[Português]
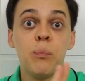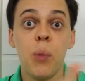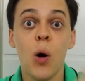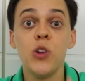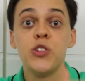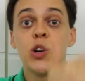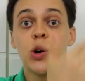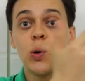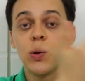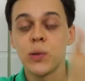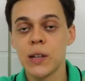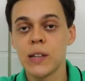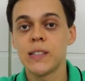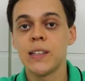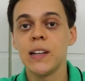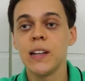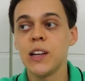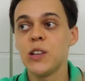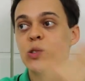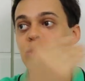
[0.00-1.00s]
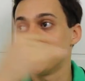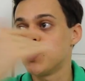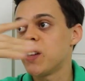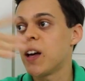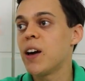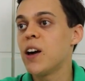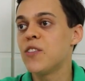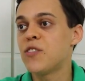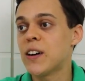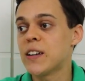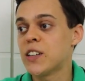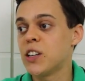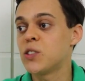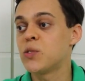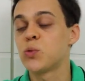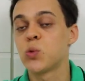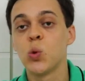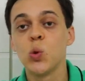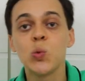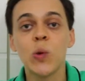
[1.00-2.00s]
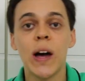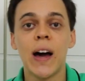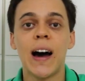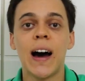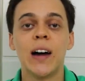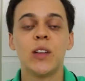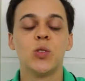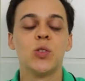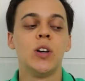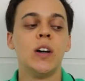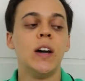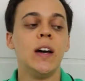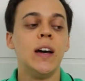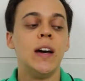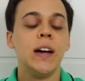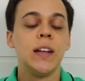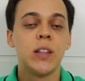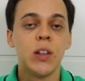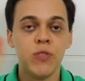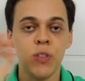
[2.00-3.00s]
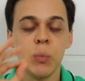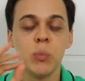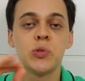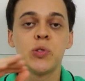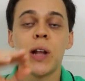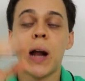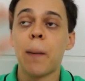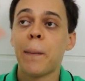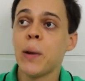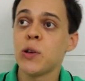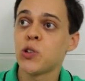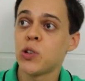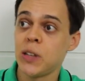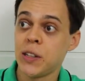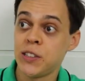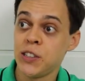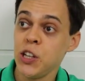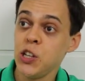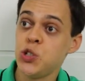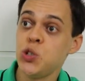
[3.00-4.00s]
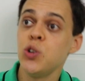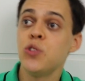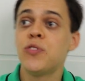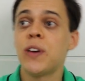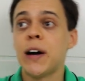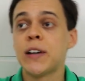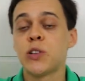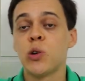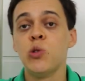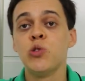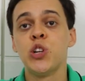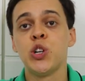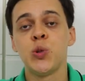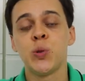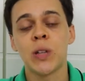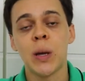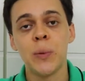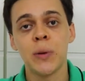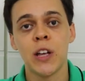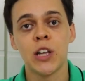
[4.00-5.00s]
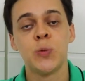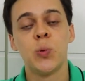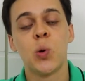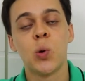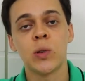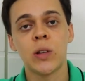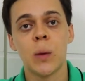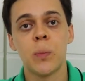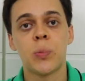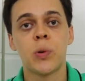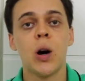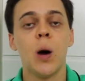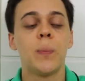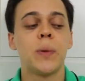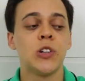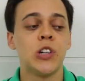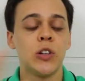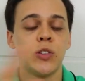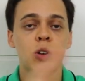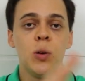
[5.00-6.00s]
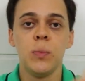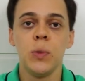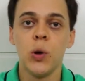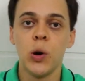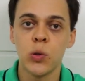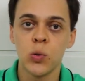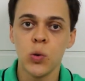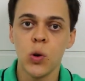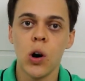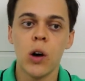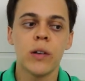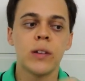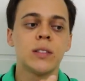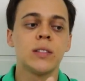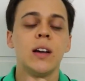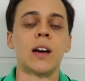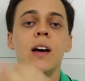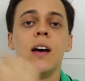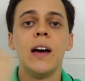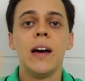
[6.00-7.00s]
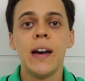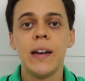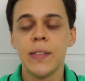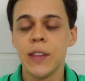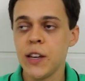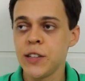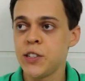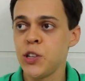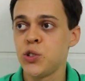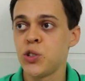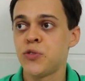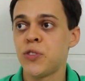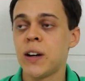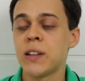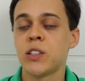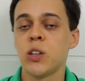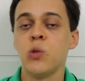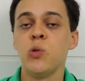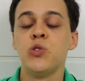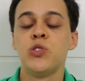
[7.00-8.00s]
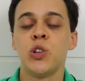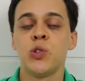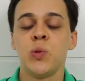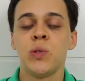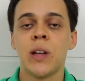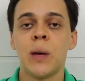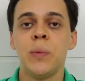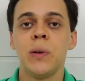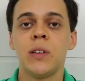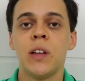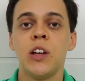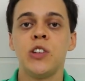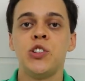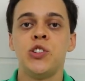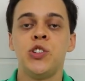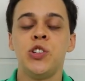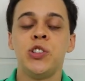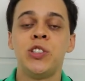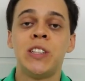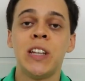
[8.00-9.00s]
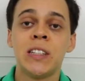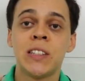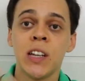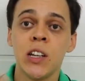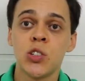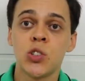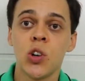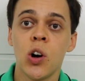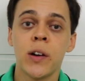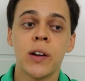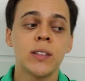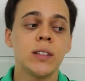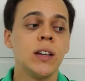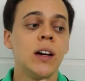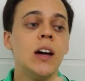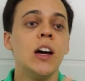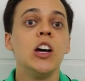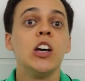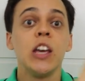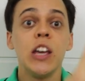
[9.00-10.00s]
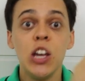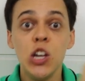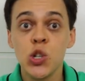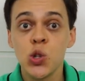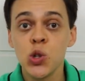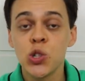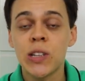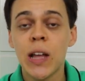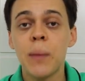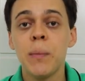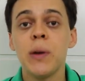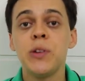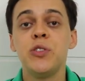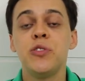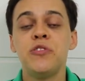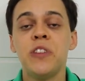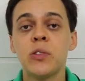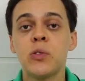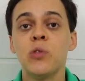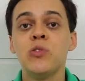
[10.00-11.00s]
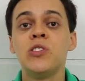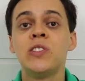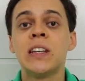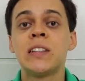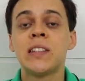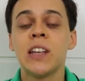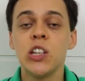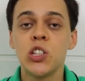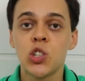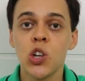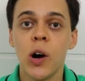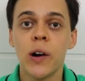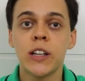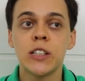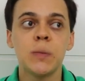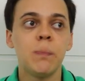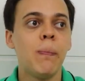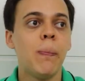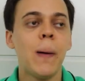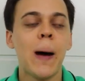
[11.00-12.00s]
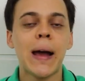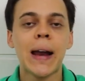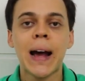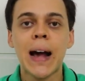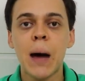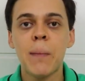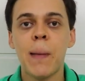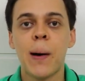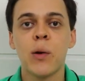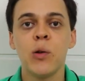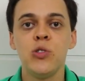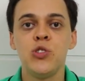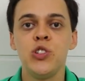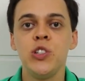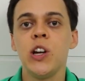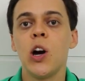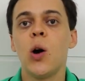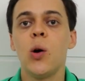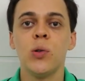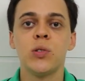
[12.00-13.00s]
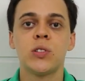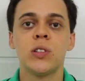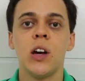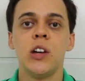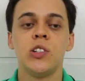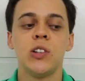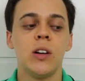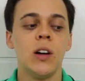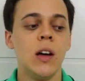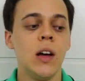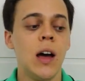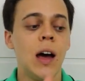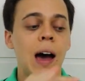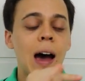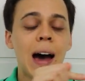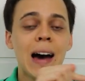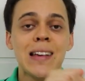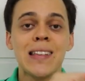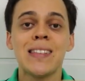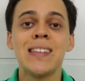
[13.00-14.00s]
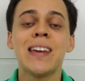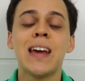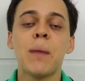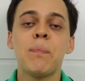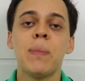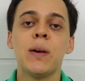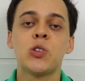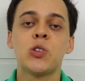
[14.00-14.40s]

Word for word: pode acontecer isso, né? Fazer tudo errado. Então vamos lá, a pessoa decidiu fazer o jejum intermitente por conta própria, já dormiu 8 horas, decidiu fazer o jejum intermitente de 16 horas e justamente faltam 16 horas para acabar o dia. Ou seja, assim que a